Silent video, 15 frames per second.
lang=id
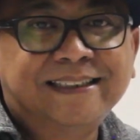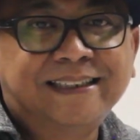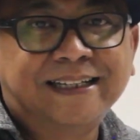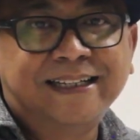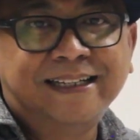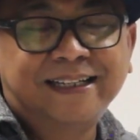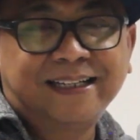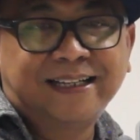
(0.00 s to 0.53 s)

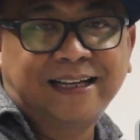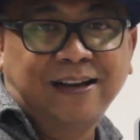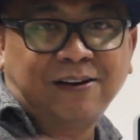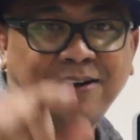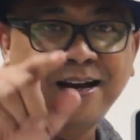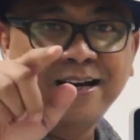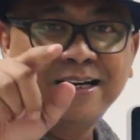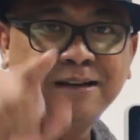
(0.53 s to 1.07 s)
jadi
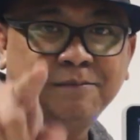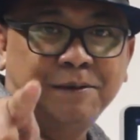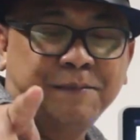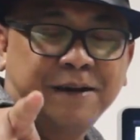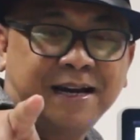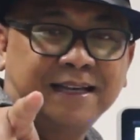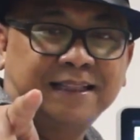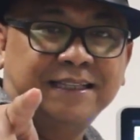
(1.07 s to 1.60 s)
kalau anda
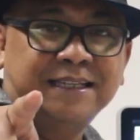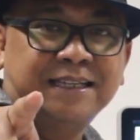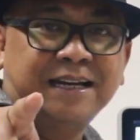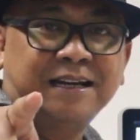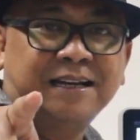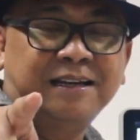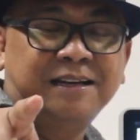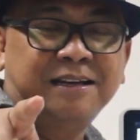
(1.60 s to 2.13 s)
memang
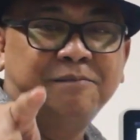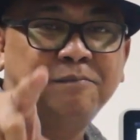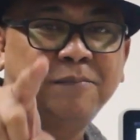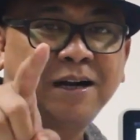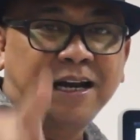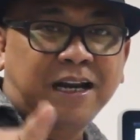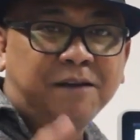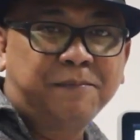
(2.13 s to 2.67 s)
hatinya
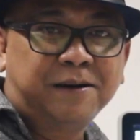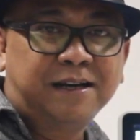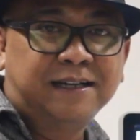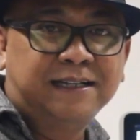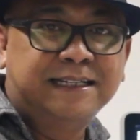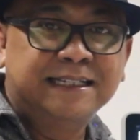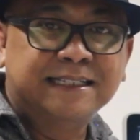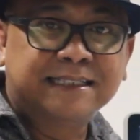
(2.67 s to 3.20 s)
mengarah pada
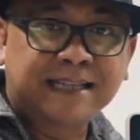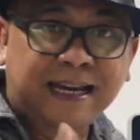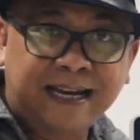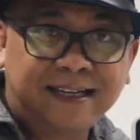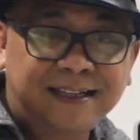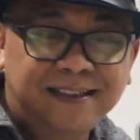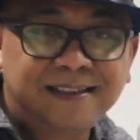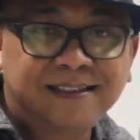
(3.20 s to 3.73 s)
desain